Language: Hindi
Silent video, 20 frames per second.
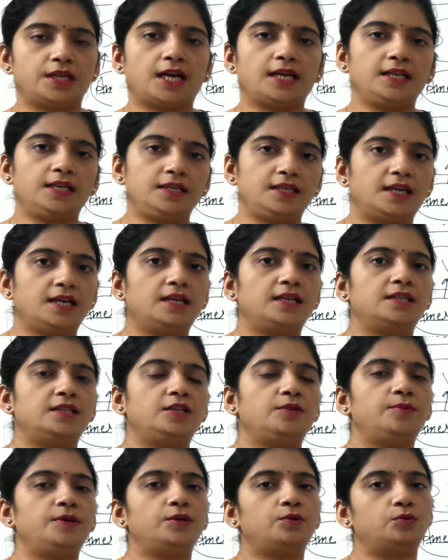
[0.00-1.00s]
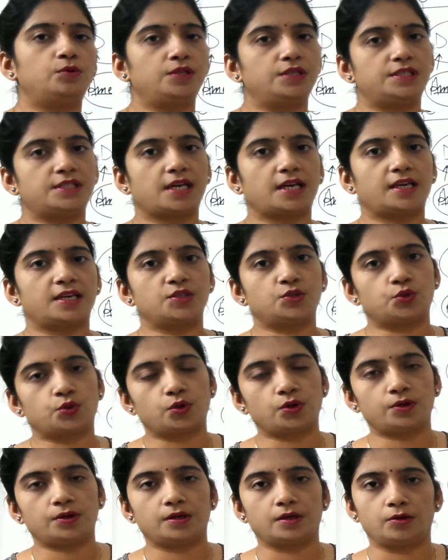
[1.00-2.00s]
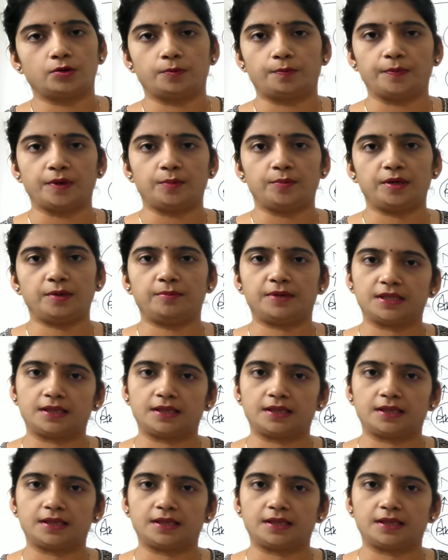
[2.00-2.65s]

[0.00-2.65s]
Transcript: है यानी यह नदी भी उड़ीसा के सोक के रूप में भी